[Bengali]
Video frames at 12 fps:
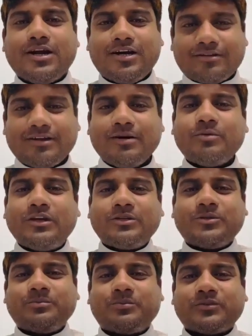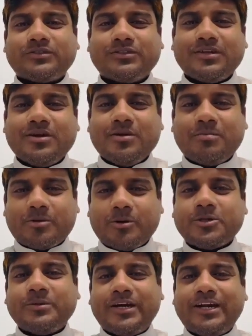আসসালামু আলাইকুম
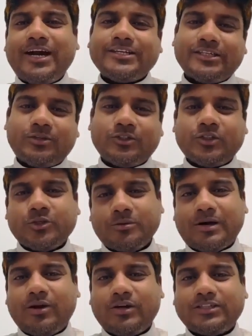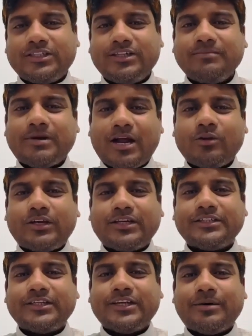প্রবাসী ভাইরা আশা করছি সবাই ভালো আছেন ভালো থাকেন
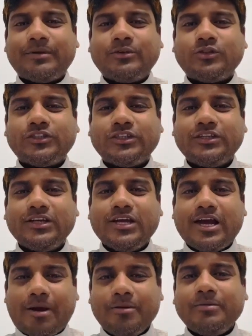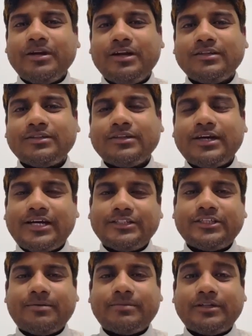সেই কামনাই করছি আমি বিলাল হাসান
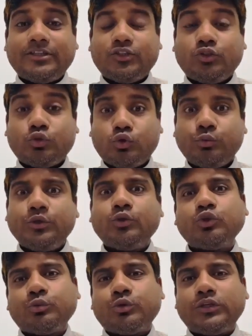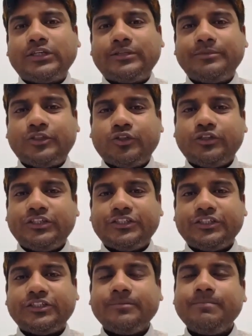আজকে আপনাদের জন্য খুবই গুরুত্বপূর্ণ একটি বিষয় নিয়ে
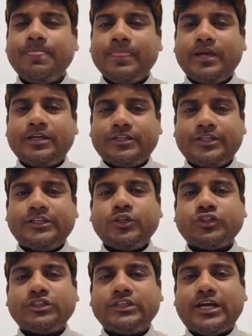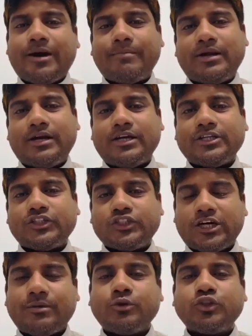এসেছি সেটি হচ্ছে যে আমরা
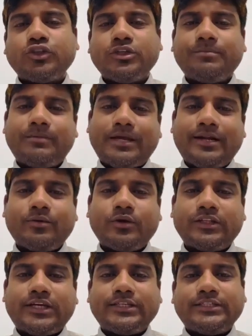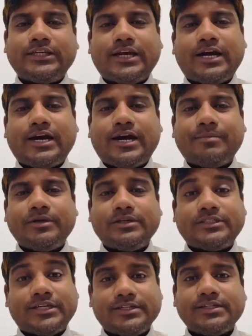সারা বছরই প্ল্যান করে থাকি যে হ্যাঁ আমি
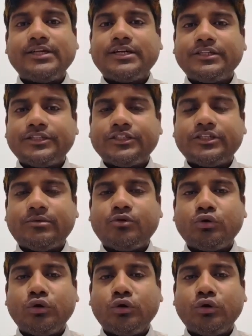চাইনিজ নিয়ারে দেশে যাব